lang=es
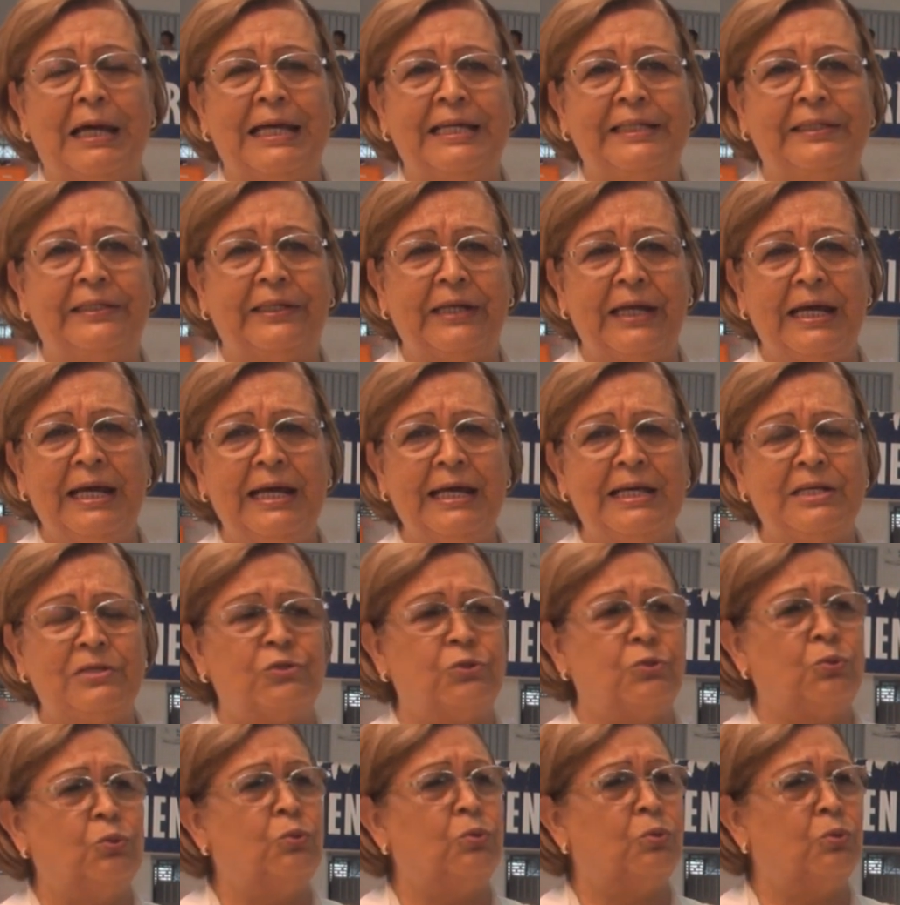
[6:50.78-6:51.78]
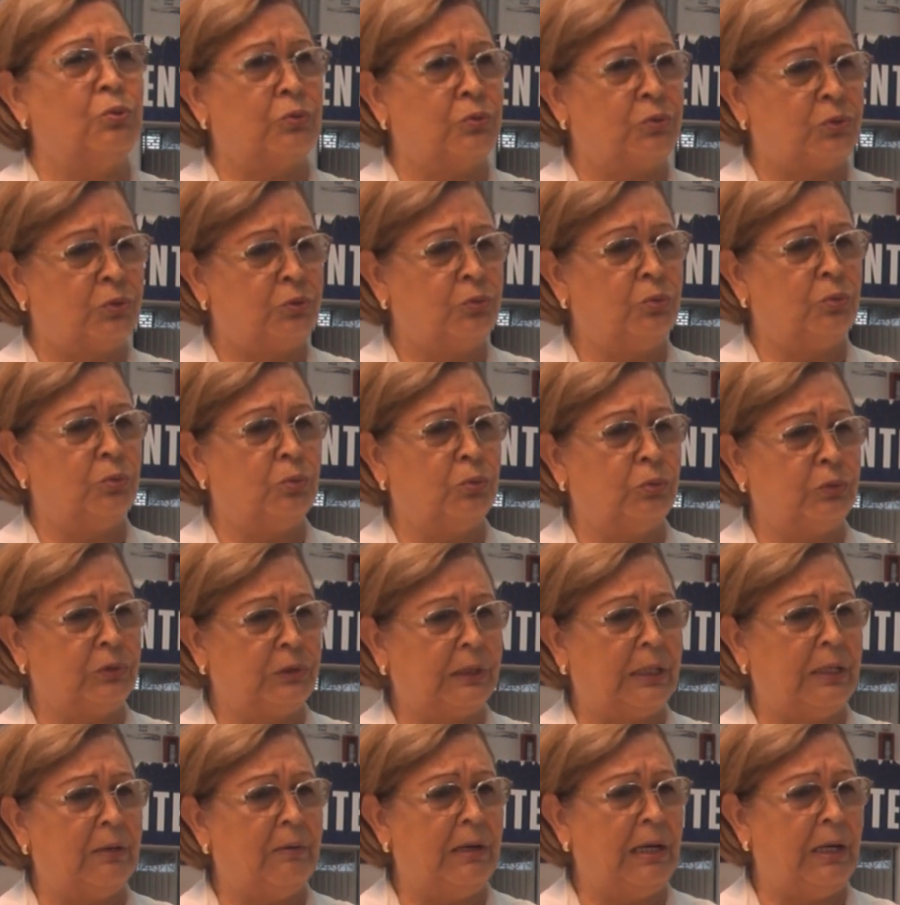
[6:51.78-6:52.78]
entreguen su, su
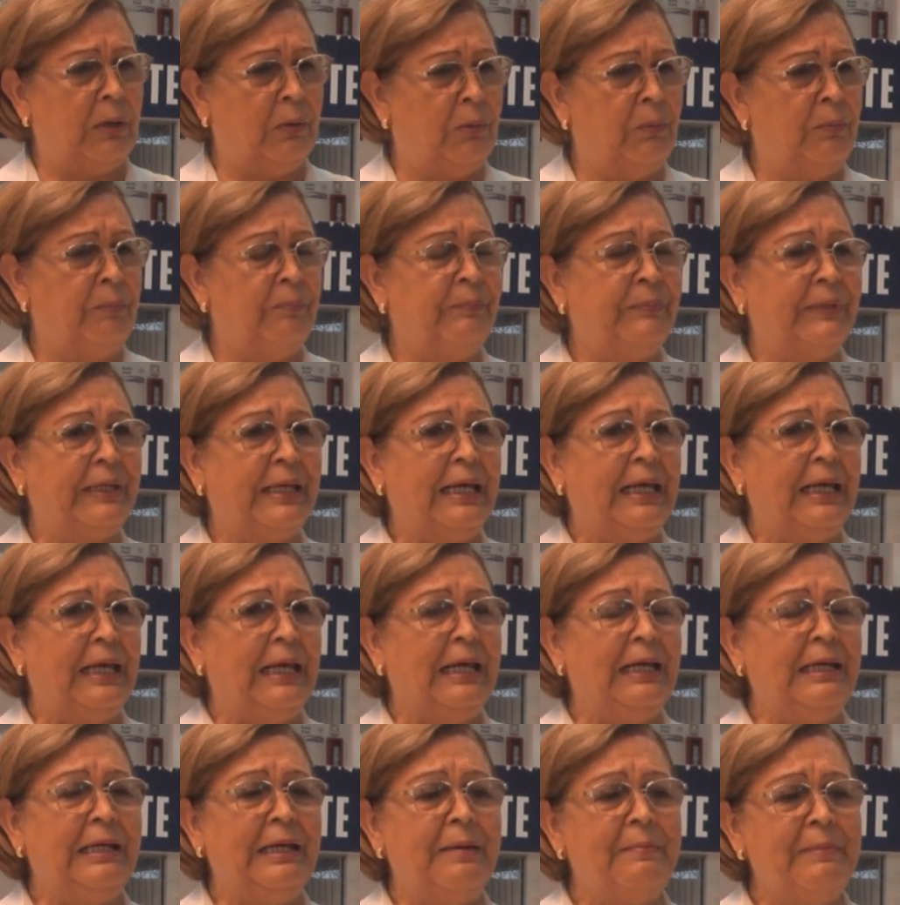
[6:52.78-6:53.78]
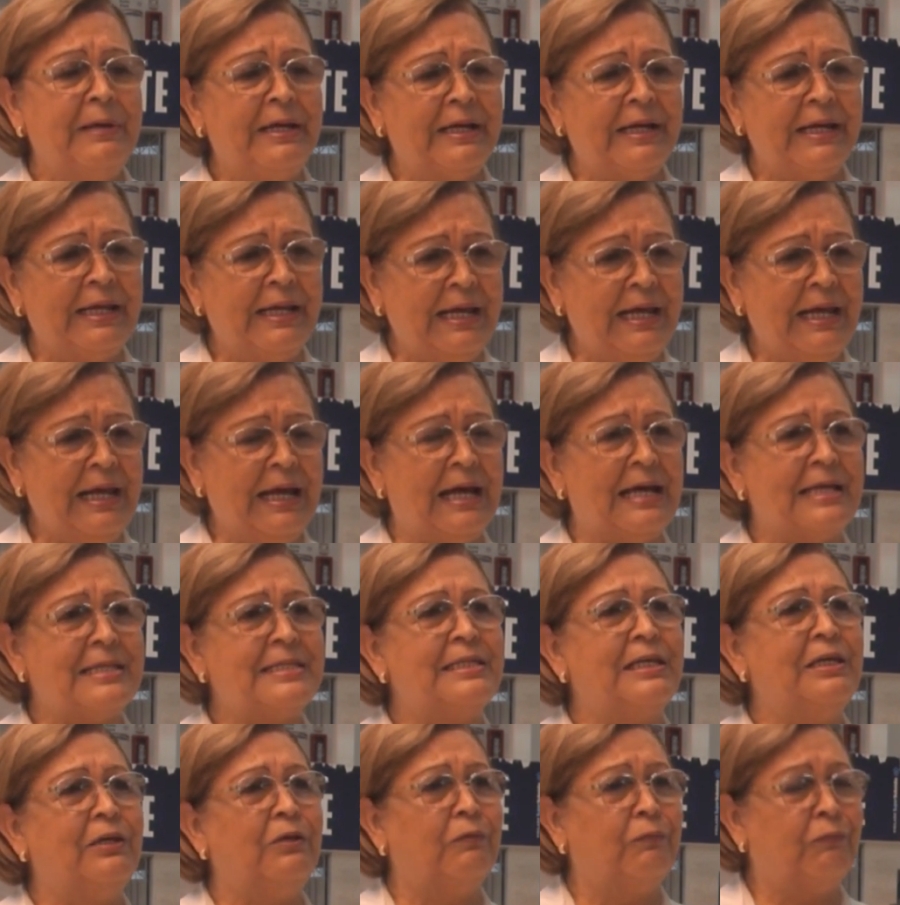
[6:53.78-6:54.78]
trabajo. El IMRD
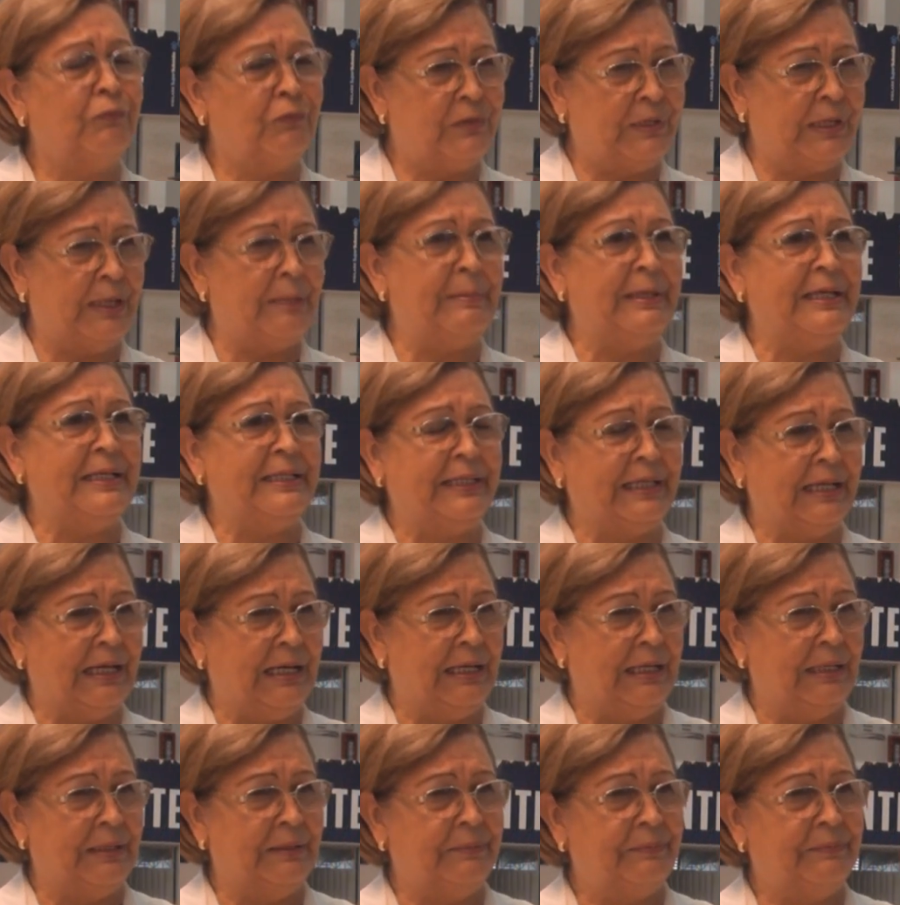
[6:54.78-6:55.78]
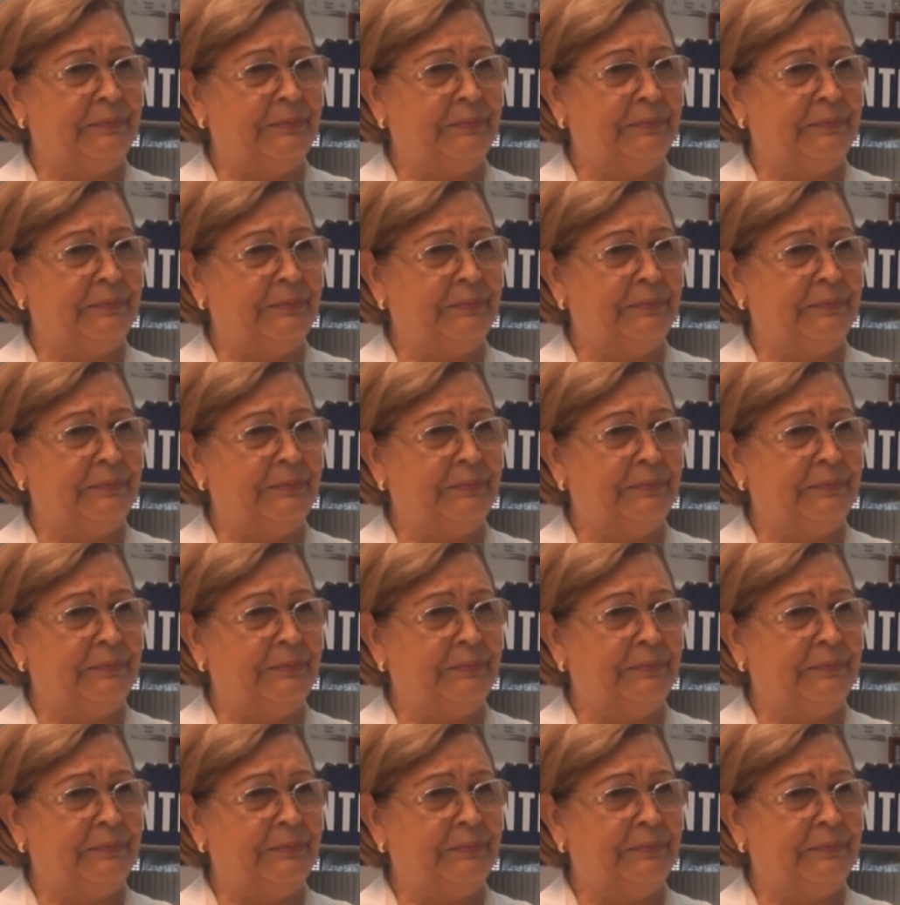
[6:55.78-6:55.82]
ha sido fundamental.